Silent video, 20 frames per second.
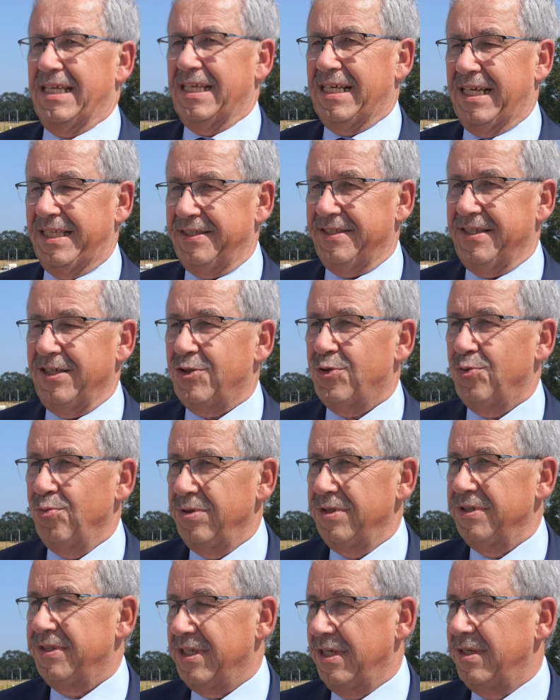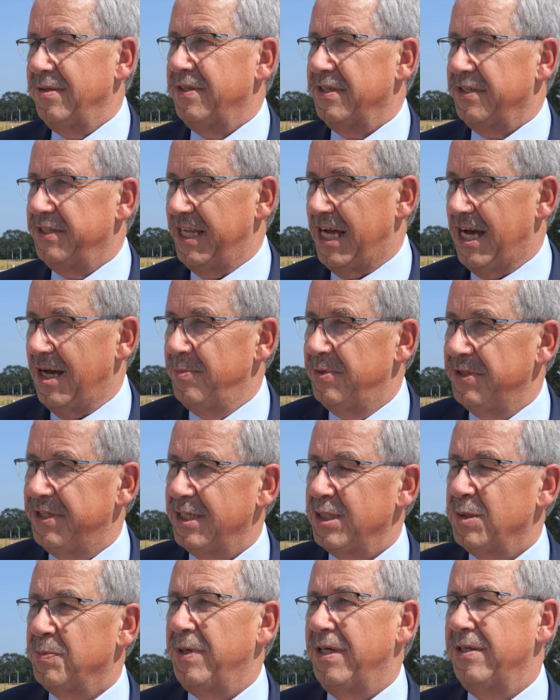Ganztagsschule ist ja das
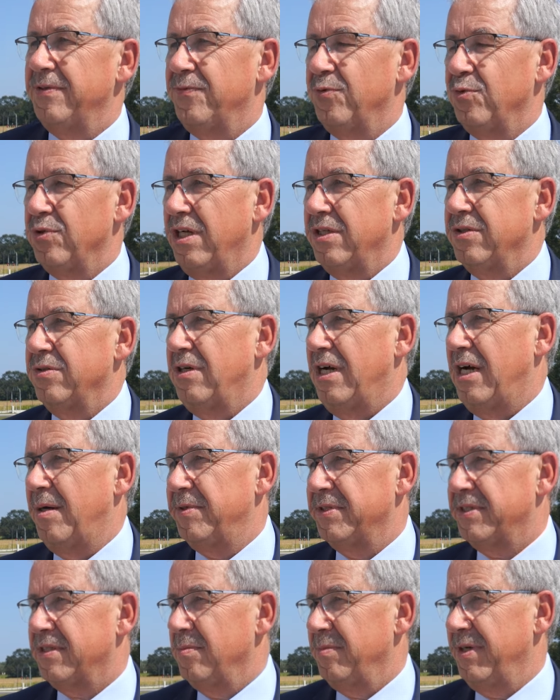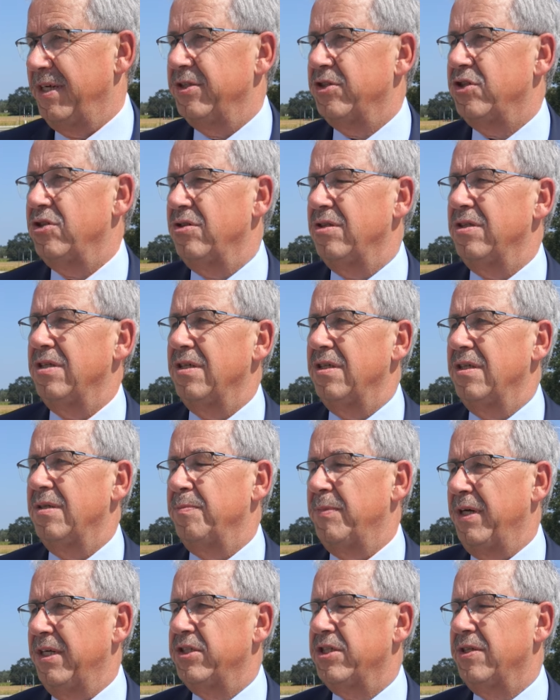Nachmittagsband, wo also
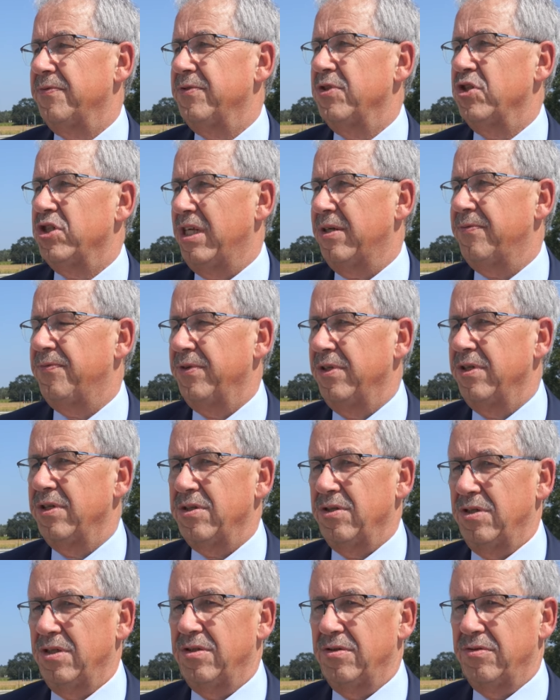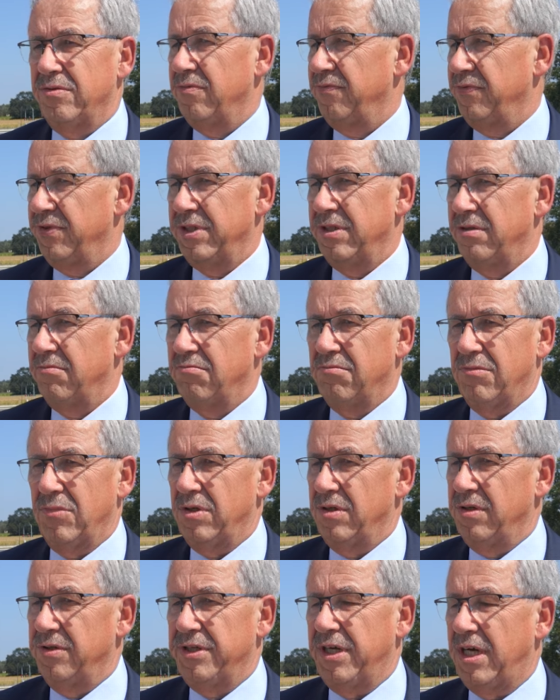Arbeitsgemeinschaften äh, stattfinden. Äh, finden.
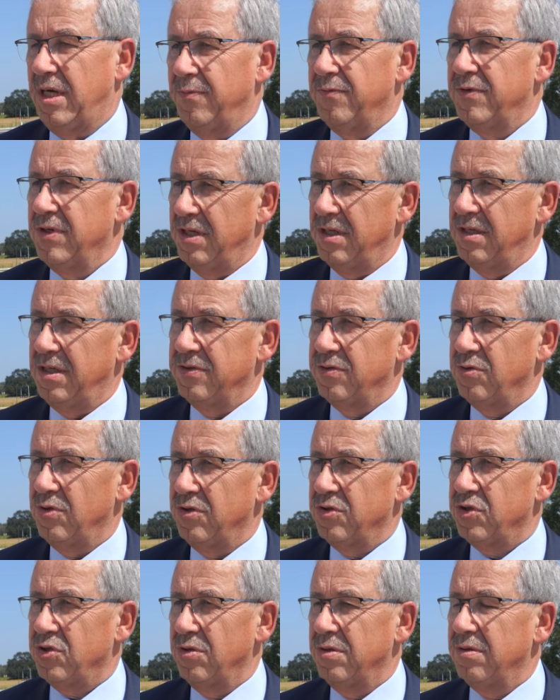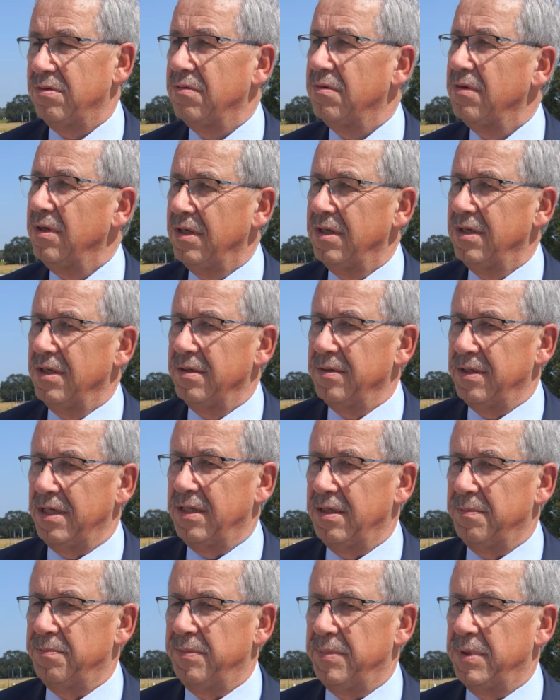Äh, da haben wir also auch schon
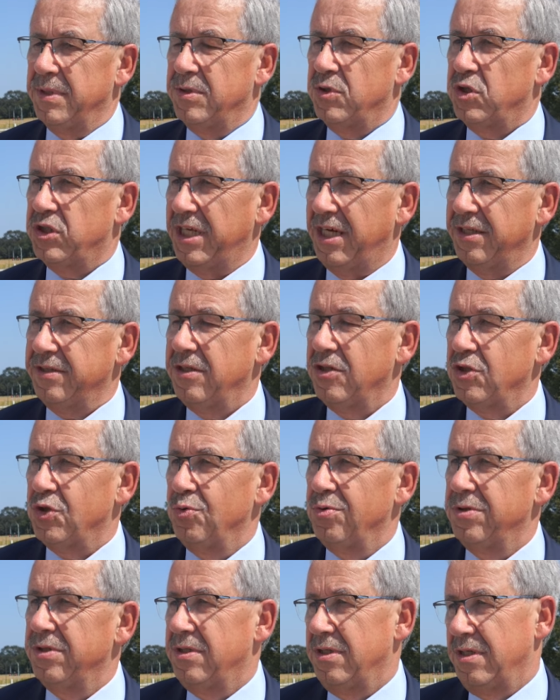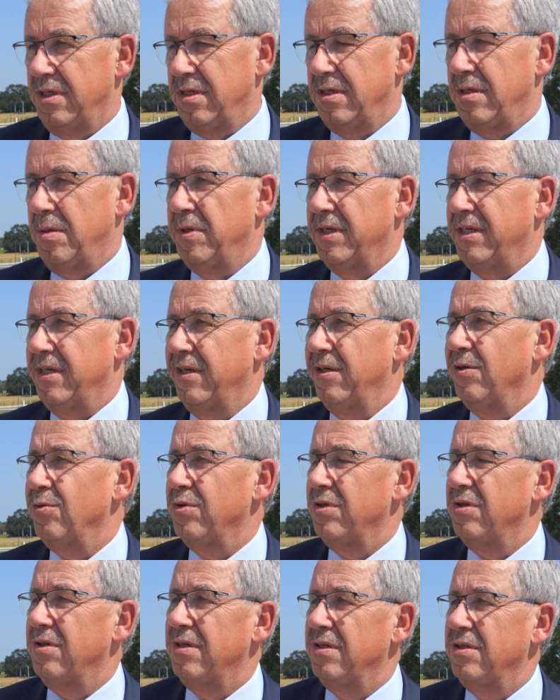äh, mit Start der Schule, die ja in der
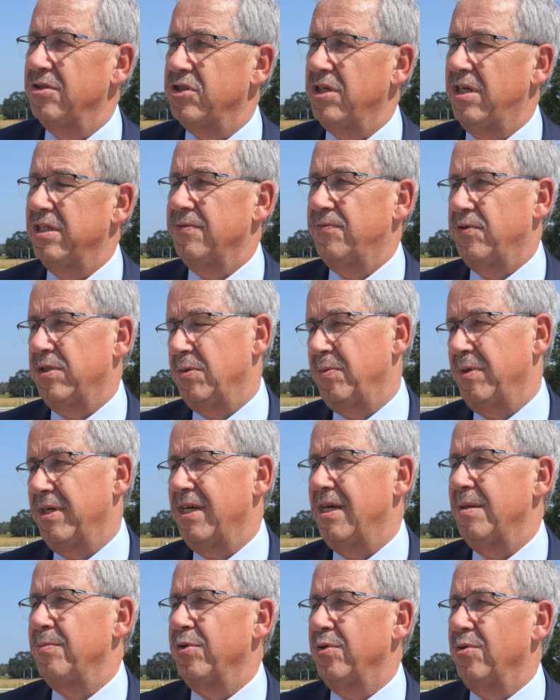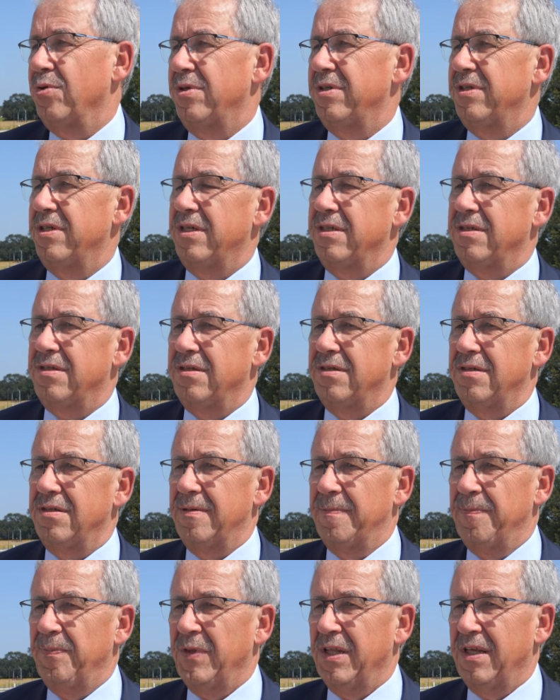Makarenko-Straße äh, vor zwei Jahren begonnen hat, äh,